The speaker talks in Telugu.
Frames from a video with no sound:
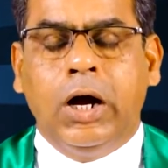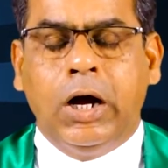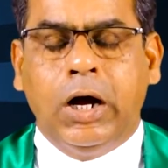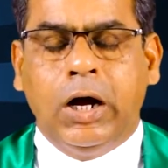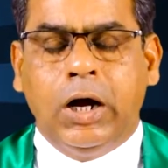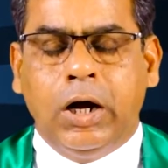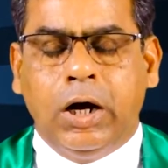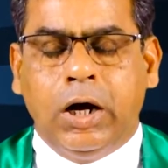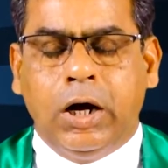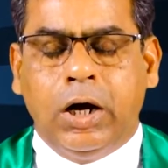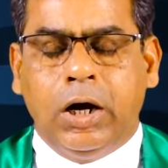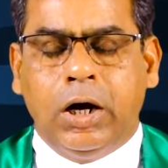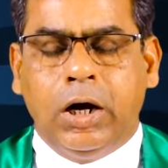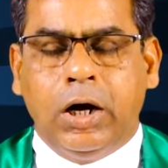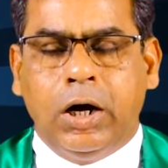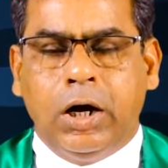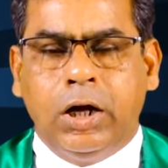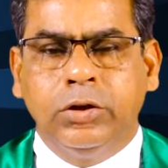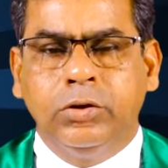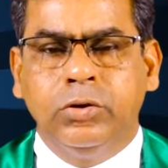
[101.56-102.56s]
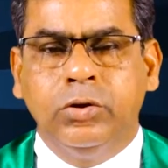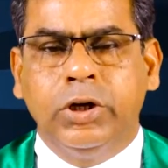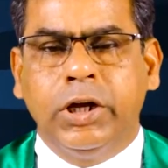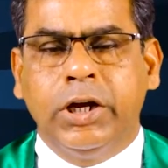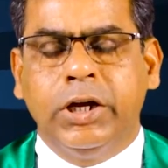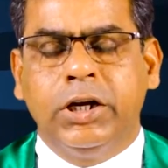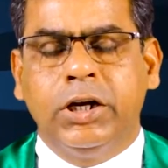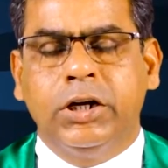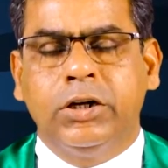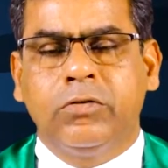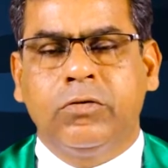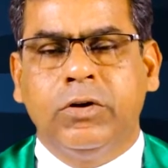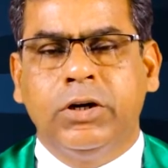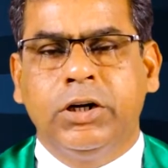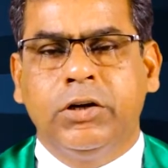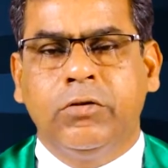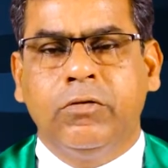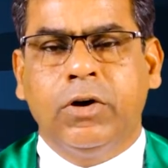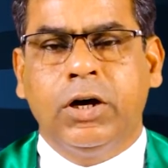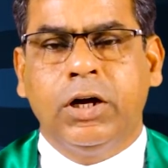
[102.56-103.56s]
ఆ
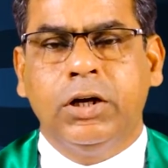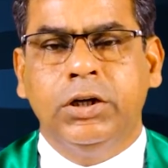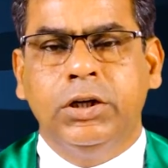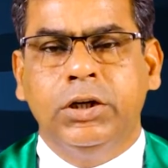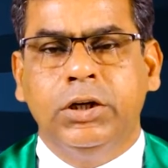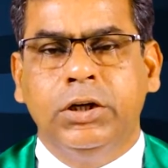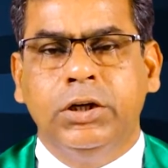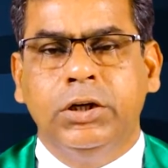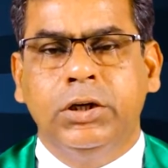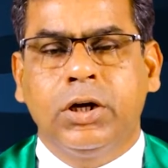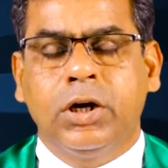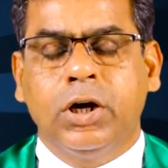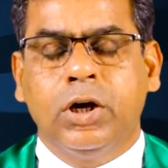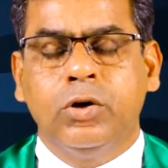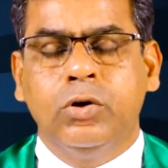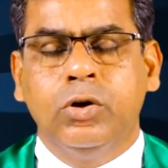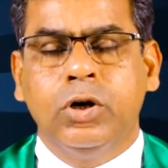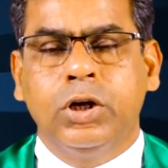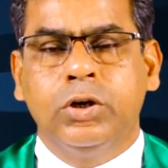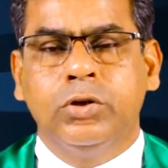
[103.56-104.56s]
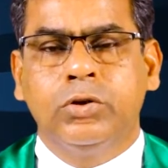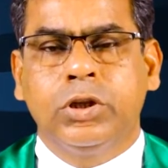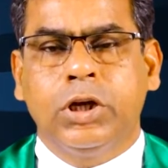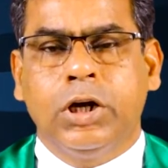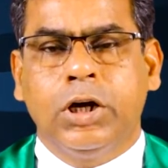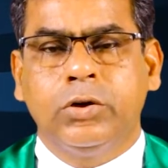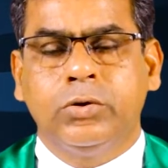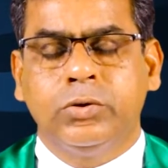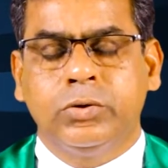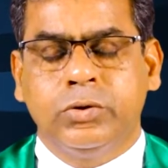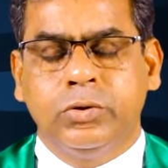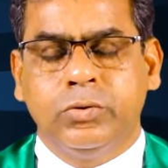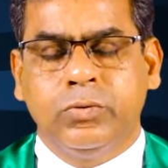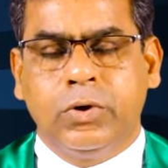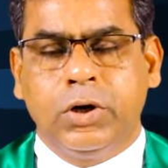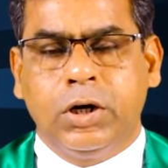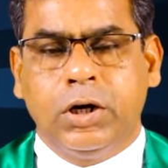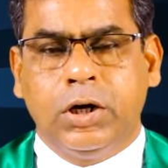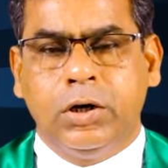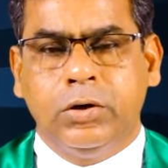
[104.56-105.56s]
అందుడైనటువంటి వాని కన్నులను తాగుతూ
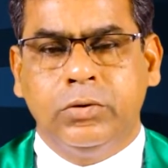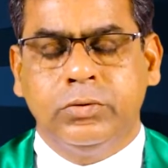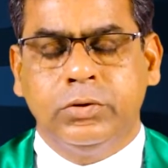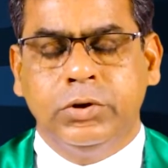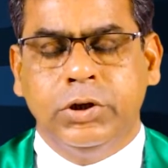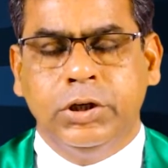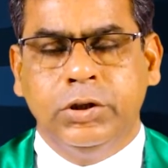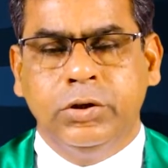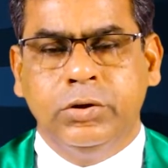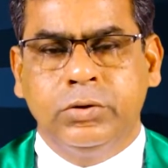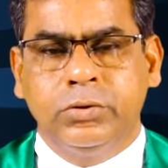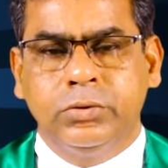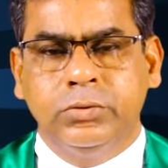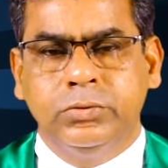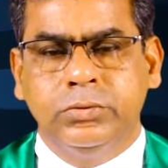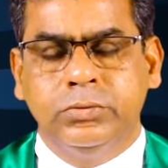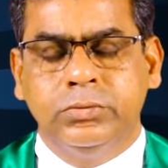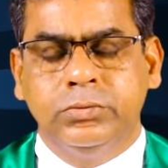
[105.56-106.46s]
ఉన్నాడు ఎందుకు